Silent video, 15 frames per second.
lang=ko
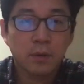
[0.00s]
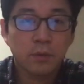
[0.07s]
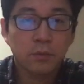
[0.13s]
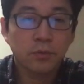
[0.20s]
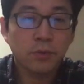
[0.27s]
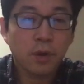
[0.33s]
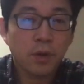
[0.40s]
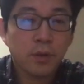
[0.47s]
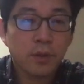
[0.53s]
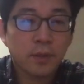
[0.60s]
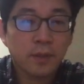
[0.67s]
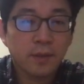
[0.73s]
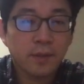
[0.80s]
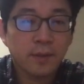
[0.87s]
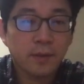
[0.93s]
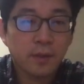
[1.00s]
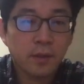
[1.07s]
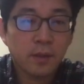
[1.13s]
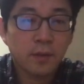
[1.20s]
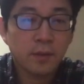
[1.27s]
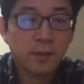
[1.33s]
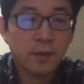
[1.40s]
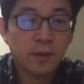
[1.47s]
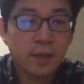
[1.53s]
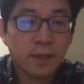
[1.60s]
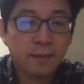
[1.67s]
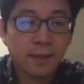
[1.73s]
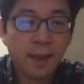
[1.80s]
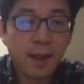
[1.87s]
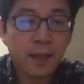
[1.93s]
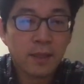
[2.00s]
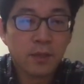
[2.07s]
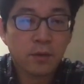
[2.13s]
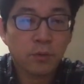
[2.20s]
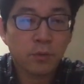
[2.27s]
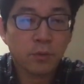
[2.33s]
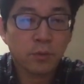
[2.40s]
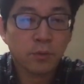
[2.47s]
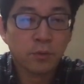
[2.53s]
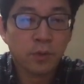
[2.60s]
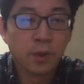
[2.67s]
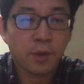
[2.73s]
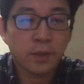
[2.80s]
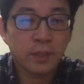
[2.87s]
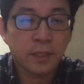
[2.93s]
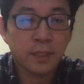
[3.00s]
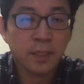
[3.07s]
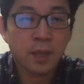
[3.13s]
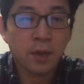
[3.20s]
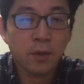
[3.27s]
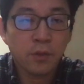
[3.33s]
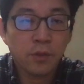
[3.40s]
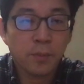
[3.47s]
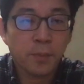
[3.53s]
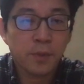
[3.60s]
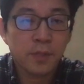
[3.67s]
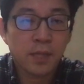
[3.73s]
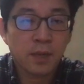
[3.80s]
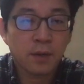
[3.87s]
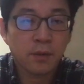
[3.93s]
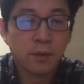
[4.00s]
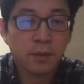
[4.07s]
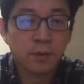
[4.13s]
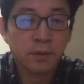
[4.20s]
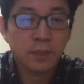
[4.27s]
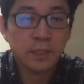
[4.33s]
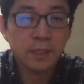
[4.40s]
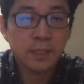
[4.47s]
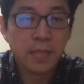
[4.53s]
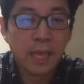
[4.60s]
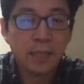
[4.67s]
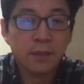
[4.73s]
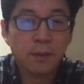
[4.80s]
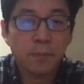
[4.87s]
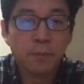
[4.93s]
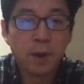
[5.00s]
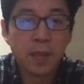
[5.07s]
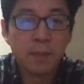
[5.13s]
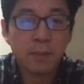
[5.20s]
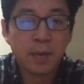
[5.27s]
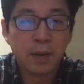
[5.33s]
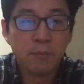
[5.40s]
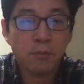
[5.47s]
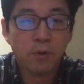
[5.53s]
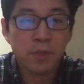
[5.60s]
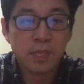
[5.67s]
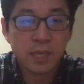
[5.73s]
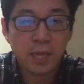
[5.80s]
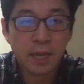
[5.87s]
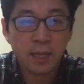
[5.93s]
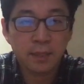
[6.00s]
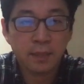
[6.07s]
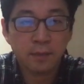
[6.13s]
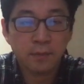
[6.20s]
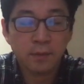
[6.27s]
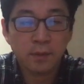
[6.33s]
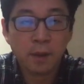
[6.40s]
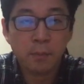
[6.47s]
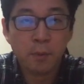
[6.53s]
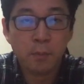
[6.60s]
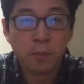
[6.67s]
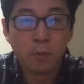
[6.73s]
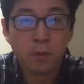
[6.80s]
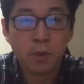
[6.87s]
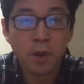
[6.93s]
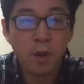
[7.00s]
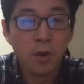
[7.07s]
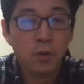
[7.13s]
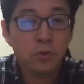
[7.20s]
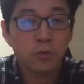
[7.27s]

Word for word: 구성은 이렇게 세 가지로 되어 있는데요. 첫 번째로는 데이터 프레임이란 무엇인가에 대해서 살펴보고요.